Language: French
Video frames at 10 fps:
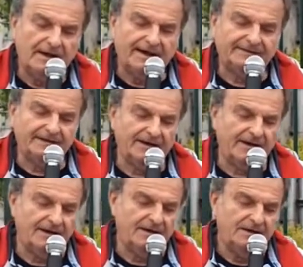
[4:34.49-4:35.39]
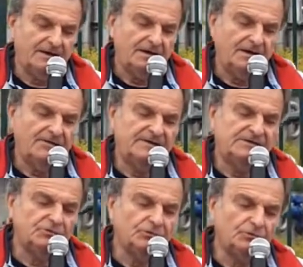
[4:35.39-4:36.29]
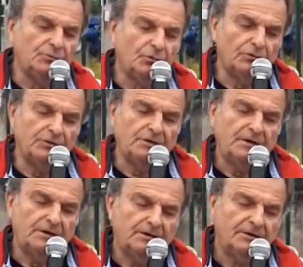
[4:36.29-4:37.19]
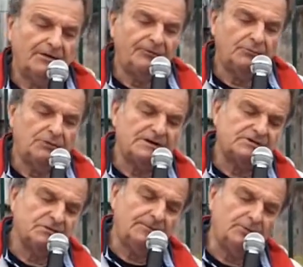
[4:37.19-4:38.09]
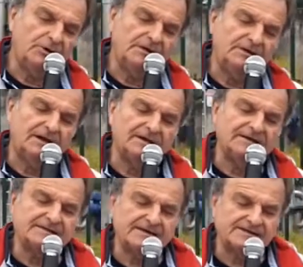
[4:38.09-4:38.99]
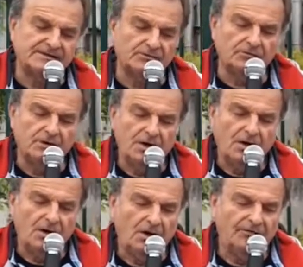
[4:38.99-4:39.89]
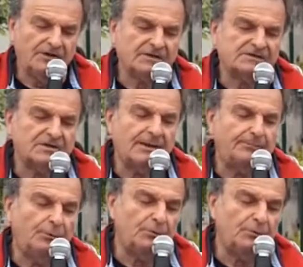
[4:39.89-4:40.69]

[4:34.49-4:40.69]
intérêts et visions du monde dans la formulation des politiques et des actions, en veillant à ce que la,